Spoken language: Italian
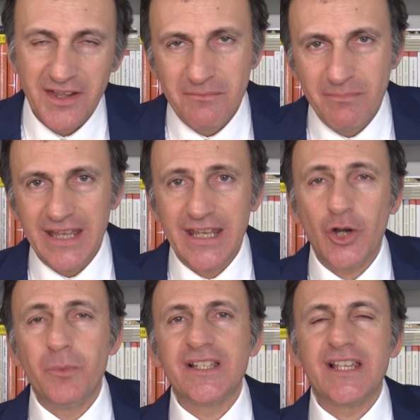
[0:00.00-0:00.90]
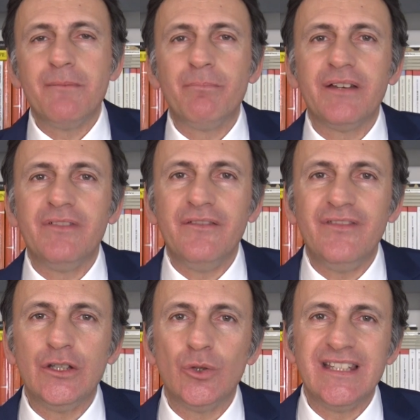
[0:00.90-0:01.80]
Bene, come sempre vi
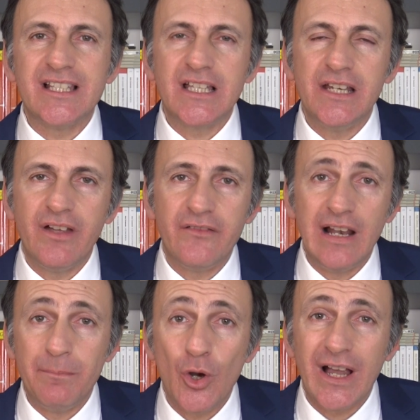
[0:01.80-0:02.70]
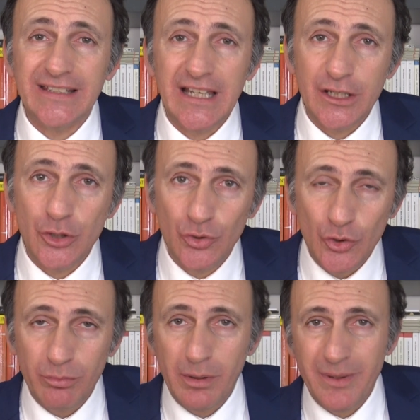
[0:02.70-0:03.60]
invito ad iscrivervi al mio canale
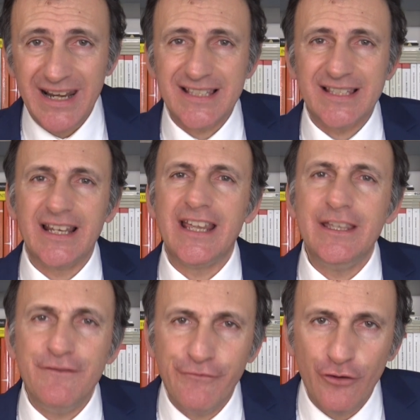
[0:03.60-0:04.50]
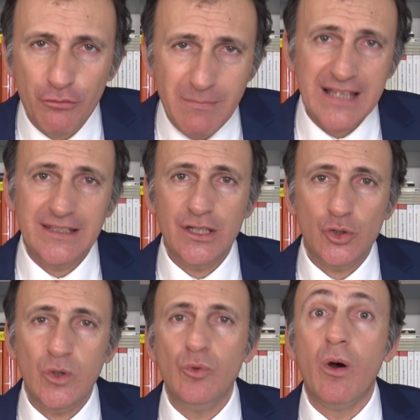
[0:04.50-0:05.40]
YouTube per essere informati
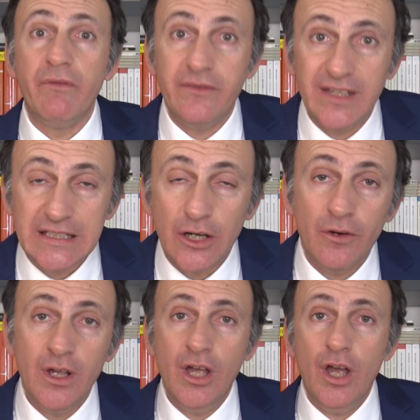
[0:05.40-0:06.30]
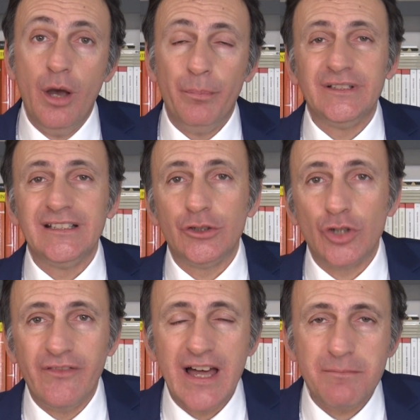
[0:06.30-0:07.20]
sui nuovi video. Potete
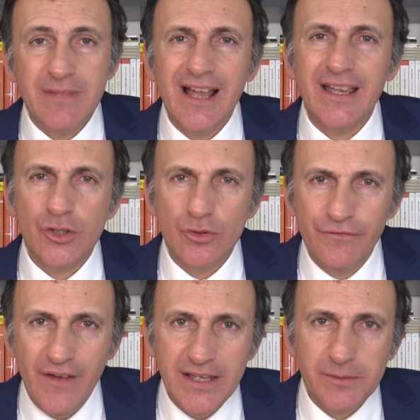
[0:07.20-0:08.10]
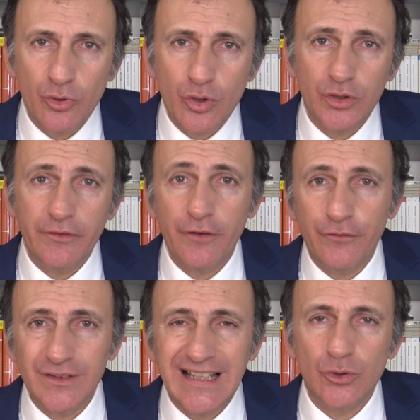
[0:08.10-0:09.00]
trovarmi anche su Facebook dove ho
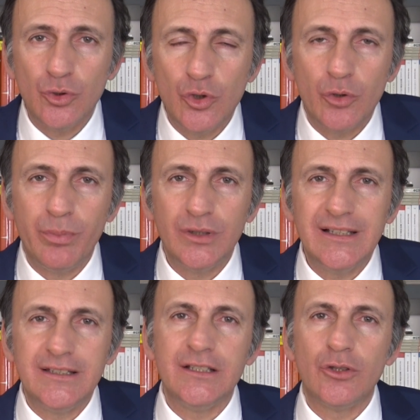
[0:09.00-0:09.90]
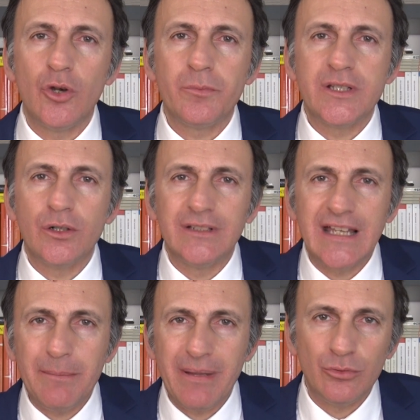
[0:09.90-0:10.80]
fondato un gruppo dal titolo
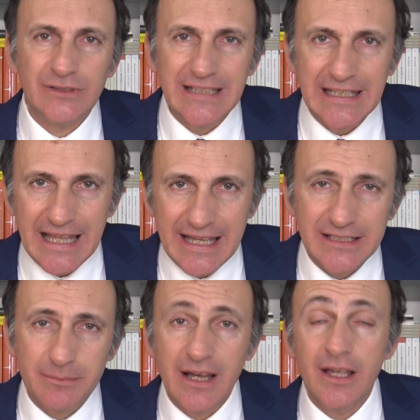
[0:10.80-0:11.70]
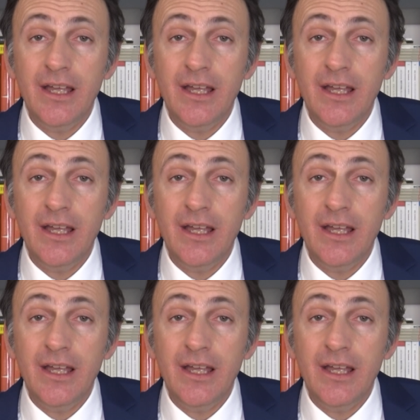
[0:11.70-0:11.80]
Psicoterapeuti dell'anima